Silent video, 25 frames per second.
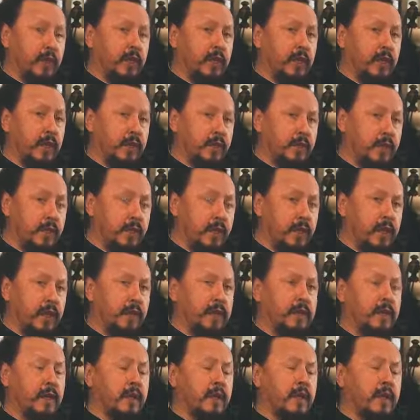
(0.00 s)

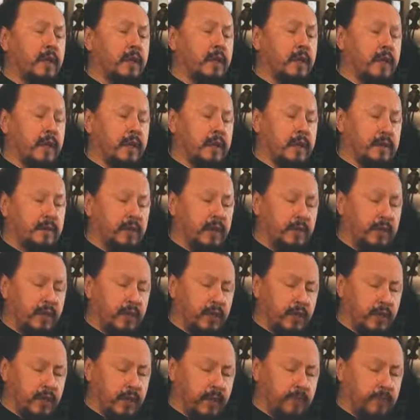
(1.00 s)
годовые, на так
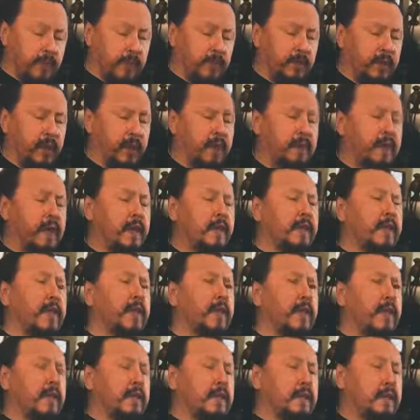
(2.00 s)
называемые вечные
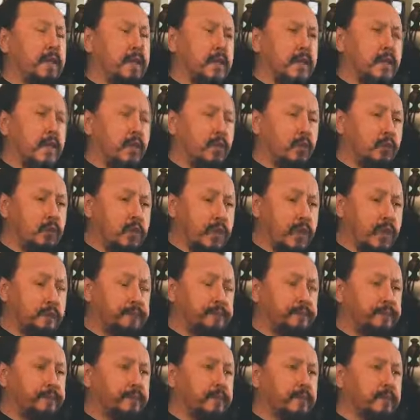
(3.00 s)
поминовение,
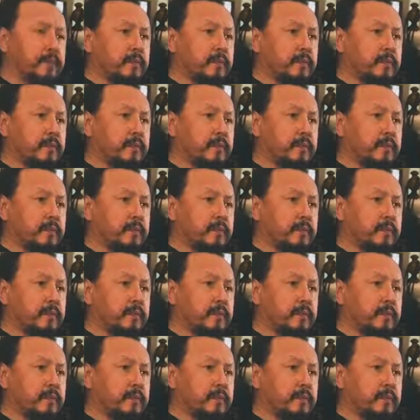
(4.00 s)
сорокаустым